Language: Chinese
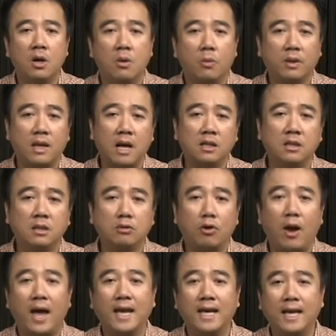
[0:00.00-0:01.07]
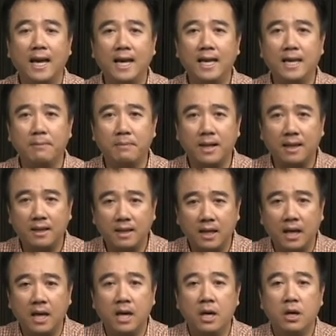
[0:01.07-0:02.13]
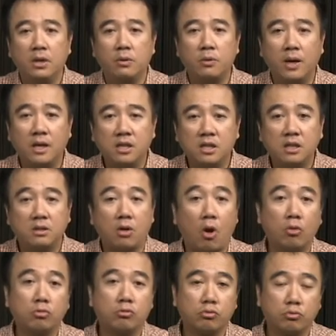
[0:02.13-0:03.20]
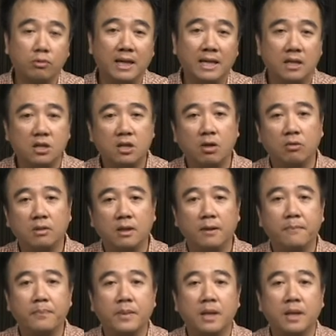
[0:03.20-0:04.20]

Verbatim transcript: 我当日传给你们的，原是从主领受的，